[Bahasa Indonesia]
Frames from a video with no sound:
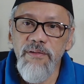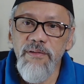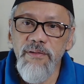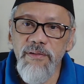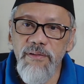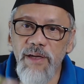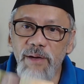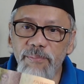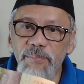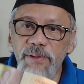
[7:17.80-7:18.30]

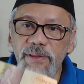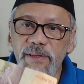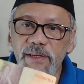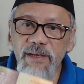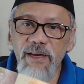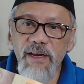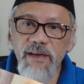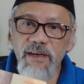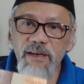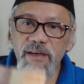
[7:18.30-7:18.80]
Yang penting
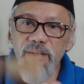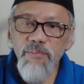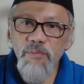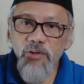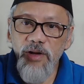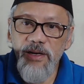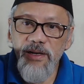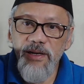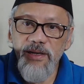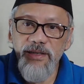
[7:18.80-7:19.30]
dari ini
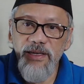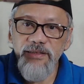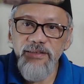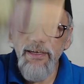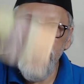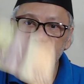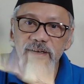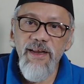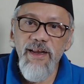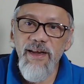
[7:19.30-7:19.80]
bukan
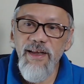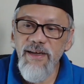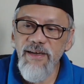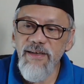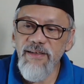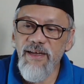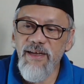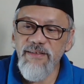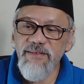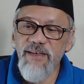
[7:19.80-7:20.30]
kertasnya adalah
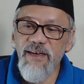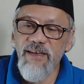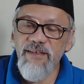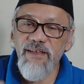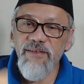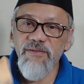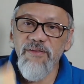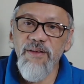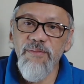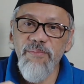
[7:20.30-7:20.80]
nah salah
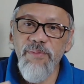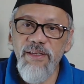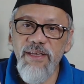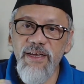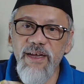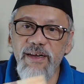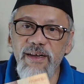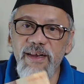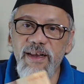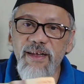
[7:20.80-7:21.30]
satu yang
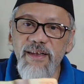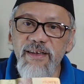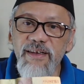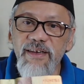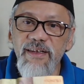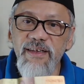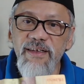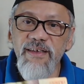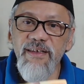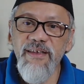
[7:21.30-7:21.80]
penting adalah ini